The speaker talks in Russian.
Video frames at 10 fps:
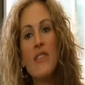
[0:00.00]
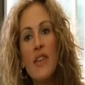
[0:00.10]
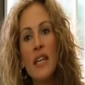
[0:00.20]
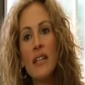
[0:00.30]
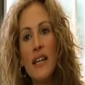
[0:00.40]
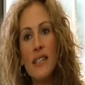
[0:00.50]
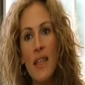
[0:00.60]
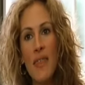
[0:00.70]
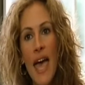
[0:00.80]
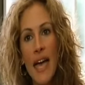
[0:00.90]
А иначе
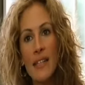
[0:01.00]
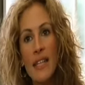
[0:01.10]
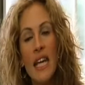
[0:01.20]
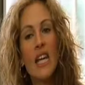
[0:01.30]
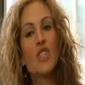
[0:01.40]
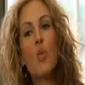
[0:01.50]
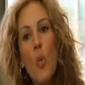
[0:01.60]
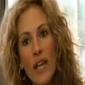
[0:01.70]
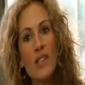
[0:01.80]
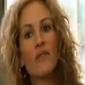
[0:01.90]
вы только
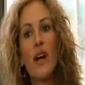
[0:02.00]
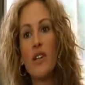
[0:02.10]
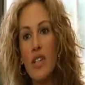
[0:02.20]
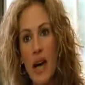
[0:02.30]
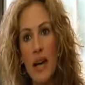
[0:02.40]
отнимаете у нас